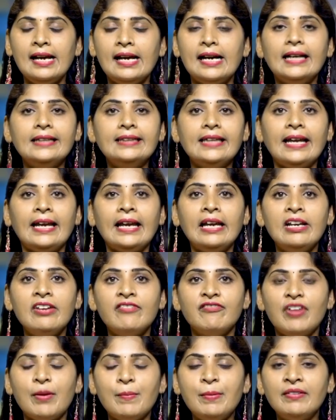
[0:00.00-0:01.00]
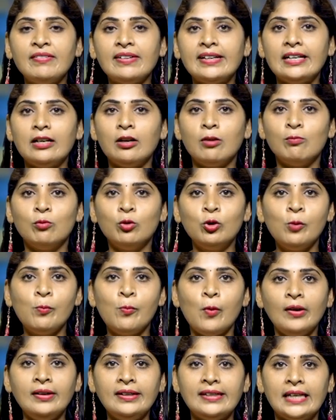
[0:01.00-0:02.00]
అయితే ఫిబ్రవరిలో మూడు
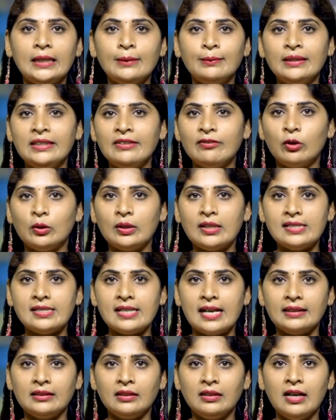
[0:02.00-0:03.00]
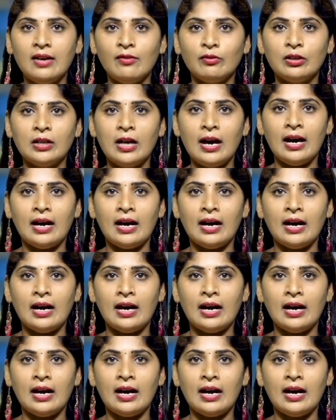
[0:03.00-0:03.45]
పాయింట్ ఎనిమిది ఒకటి శాతంగా ఉన్న